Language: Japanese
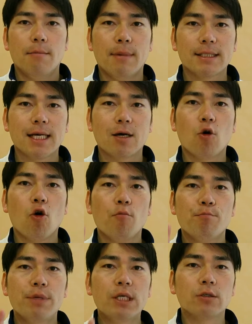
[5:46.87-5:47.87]

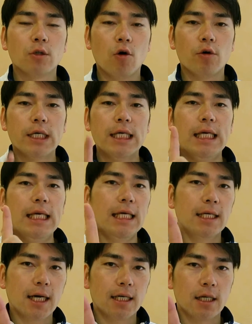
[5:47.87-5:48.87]
マサゴビルの
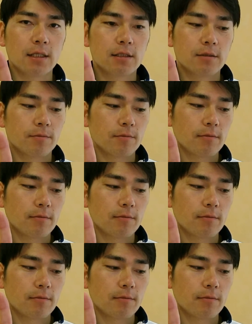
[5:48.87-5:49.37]
1階です